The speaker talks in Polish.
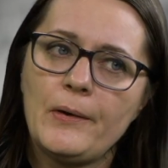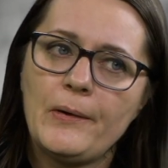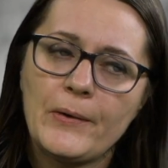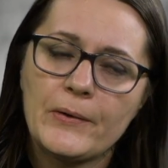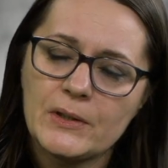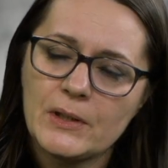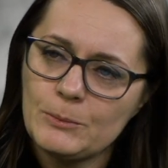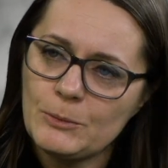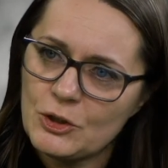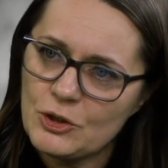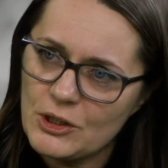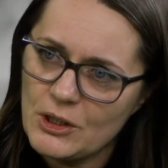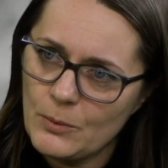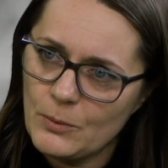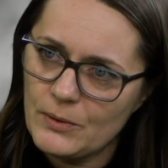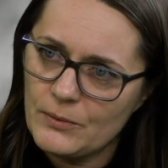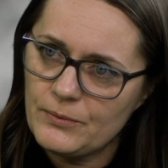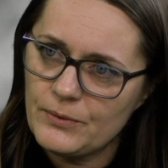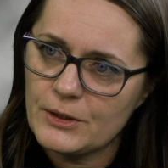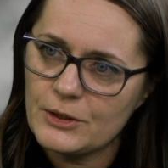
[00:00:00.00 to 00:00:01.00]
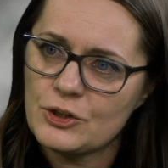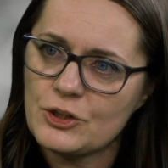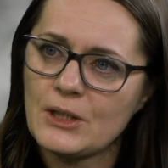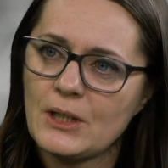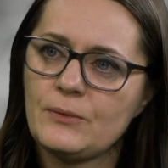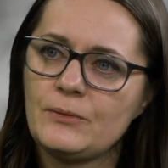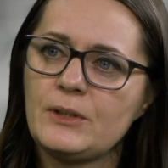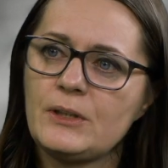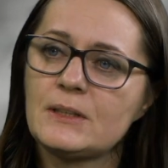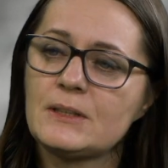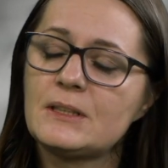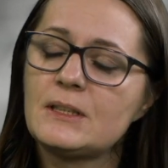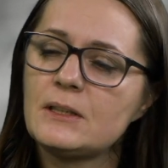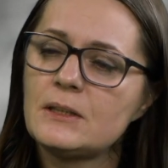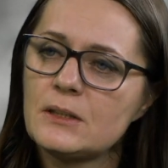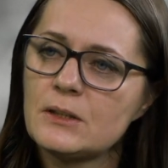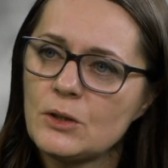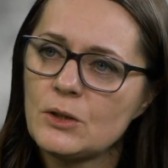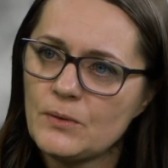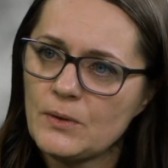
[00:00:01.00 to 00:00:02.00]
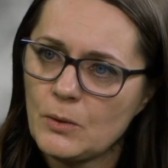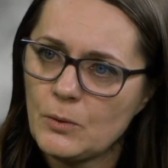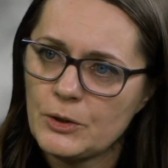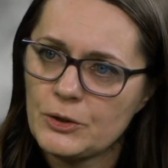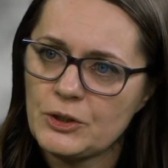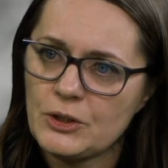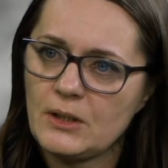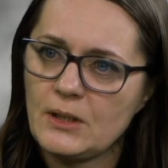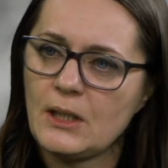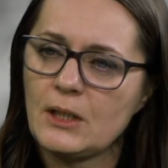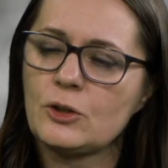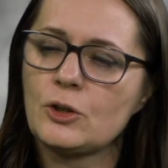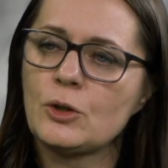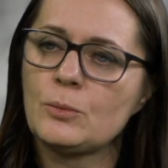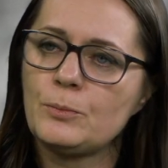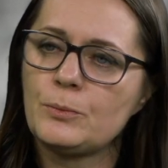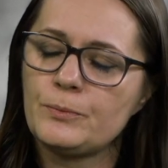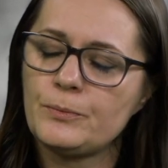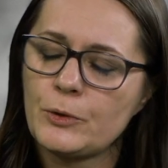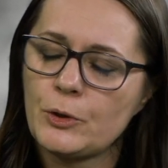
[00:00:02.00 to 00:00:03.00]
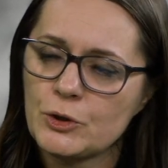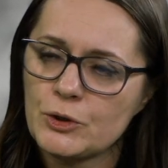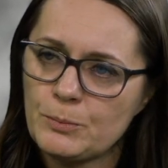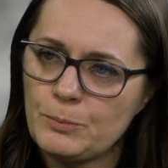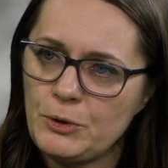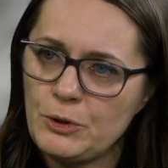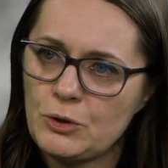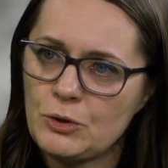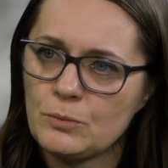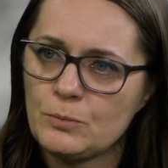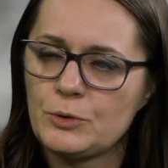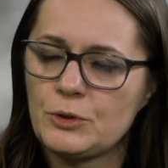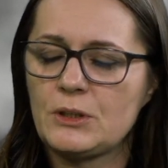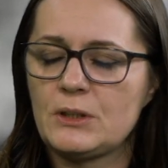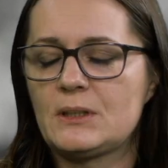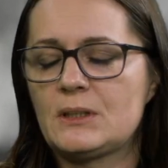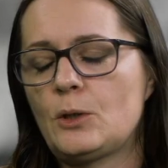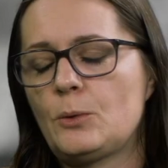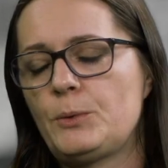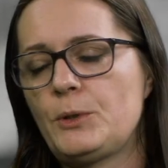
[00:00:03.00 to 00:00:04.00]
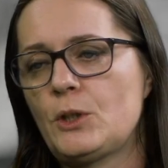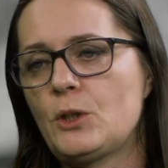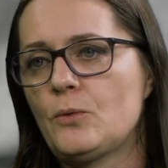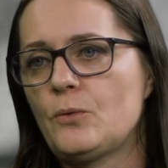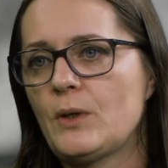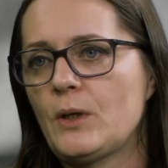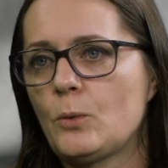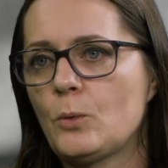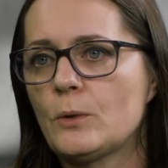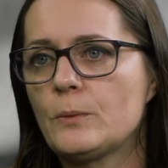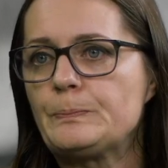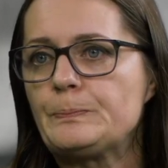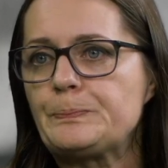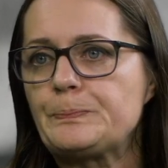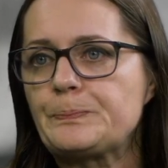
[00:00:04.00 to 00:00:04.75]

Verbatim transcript: Ona mieszkała w Warszawie, zdecydowała się na to, hospicjum się zaopiekowało